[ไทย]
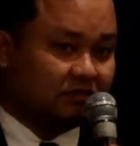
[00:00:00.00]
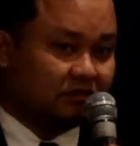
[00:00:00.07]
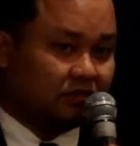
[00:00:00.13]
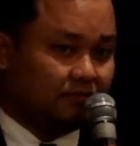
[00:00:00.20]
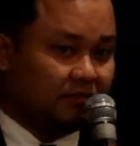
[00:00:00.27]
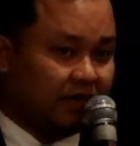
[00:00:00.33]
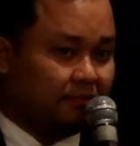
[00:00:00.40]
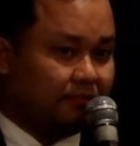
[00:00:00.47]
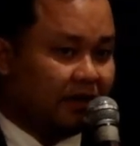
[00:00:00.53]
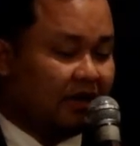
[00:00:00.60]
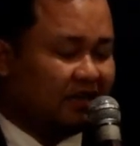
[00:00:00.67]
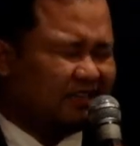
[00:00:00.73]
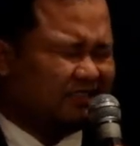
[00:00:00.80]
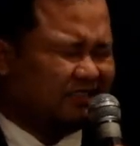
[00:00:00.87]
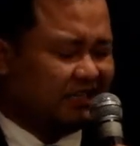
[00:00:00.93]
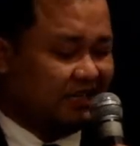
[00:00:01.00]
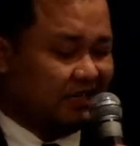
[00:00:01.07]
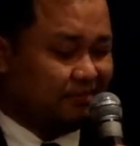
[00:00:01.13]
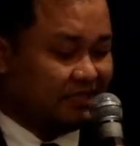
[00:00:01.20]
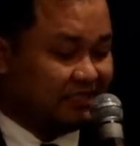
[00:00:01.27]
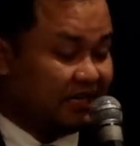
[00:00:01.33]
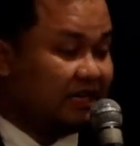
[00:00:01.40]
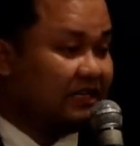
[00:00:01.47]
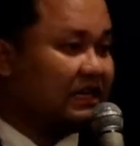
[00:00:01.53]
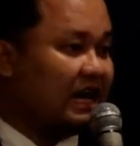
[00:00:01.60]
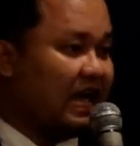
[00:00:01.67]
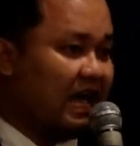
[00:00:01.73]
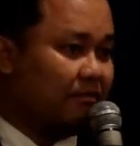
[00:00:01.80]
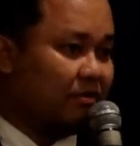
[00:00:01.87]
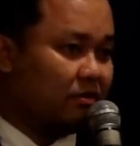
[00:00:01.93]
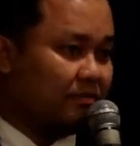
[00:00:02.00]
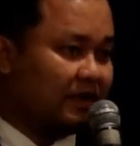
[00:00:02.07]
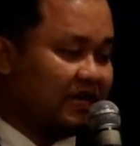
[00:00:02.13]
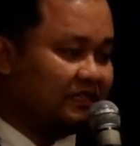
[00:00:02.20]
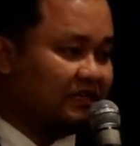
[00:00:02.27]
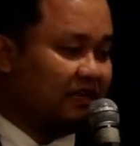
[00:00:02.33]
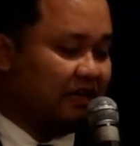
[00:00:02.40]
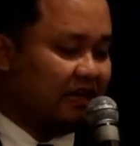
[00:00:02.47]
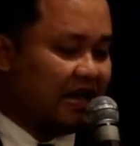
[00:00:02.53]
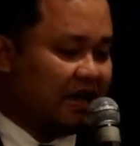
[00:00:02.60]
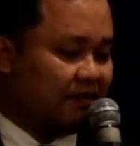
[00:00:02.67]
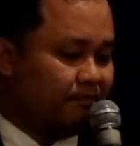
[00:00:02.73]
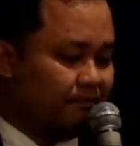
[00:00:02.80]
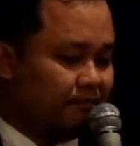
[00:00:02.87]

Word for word: สมเด็จพระศรีพัชรินทราบรมราชินีนาถ